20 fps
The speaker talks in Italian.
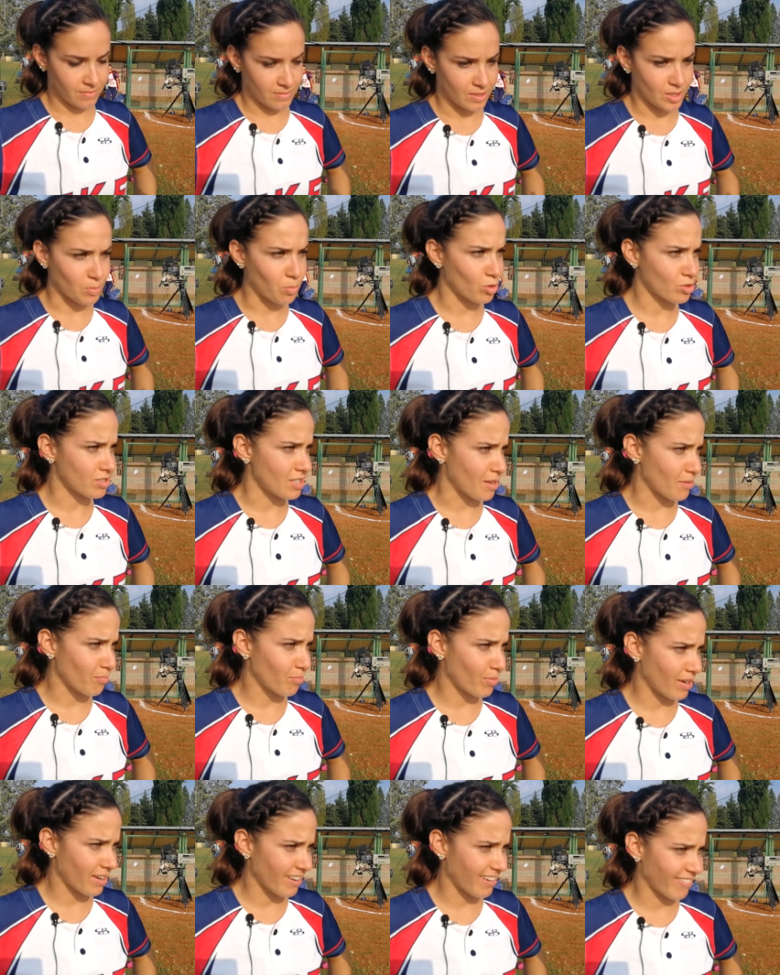Si può
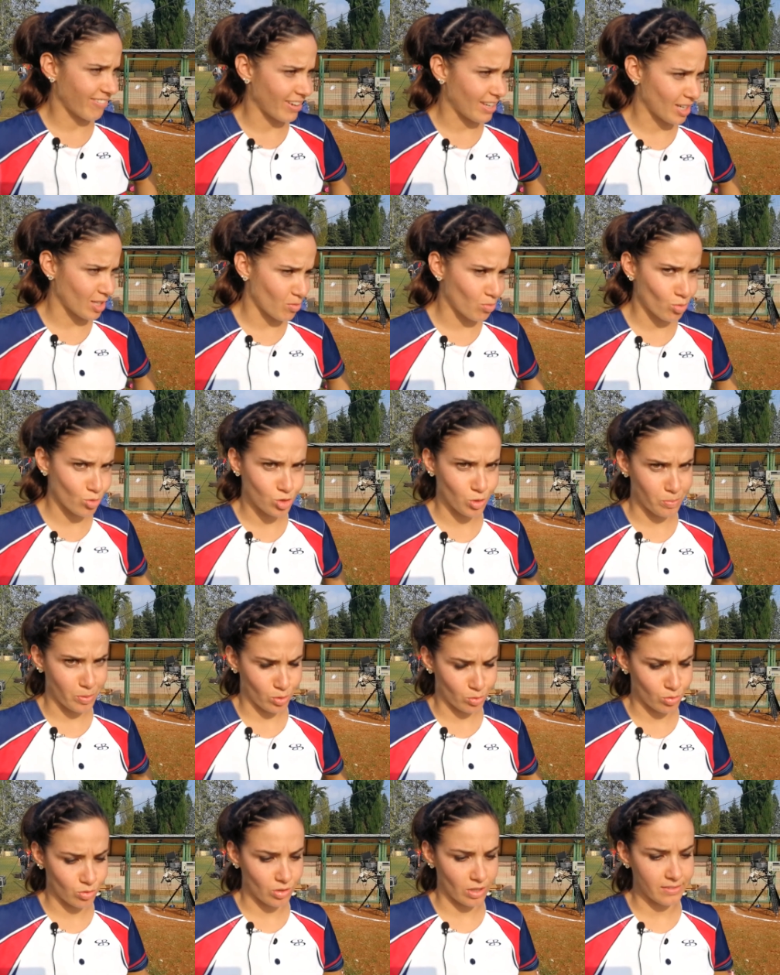sempre fare di più,
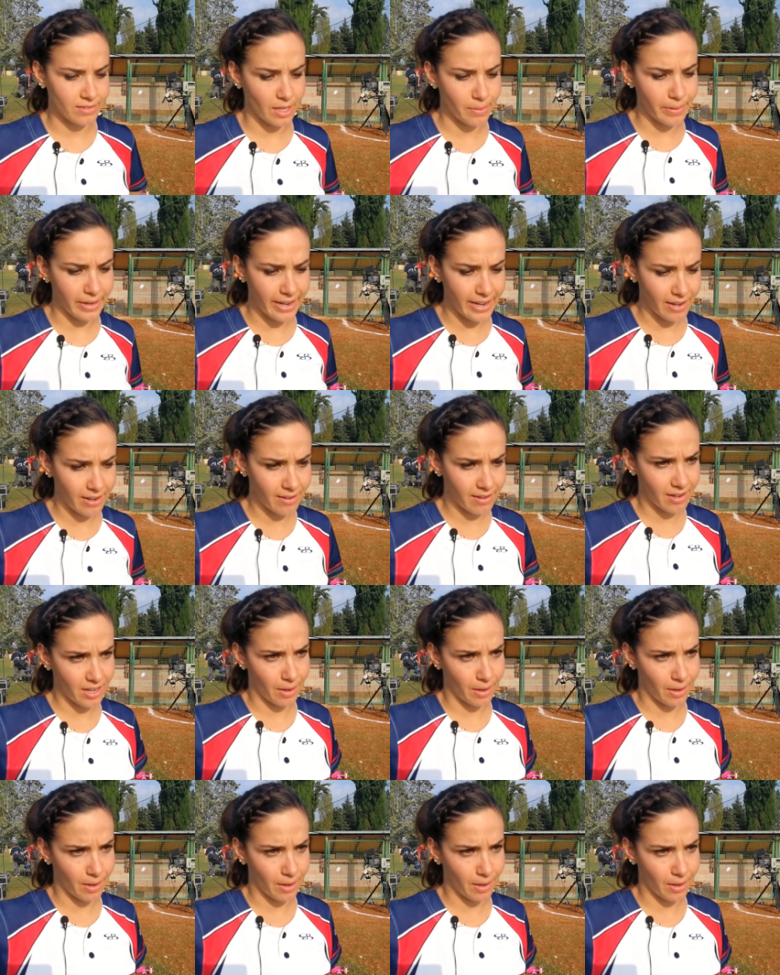soprattutto al tie break.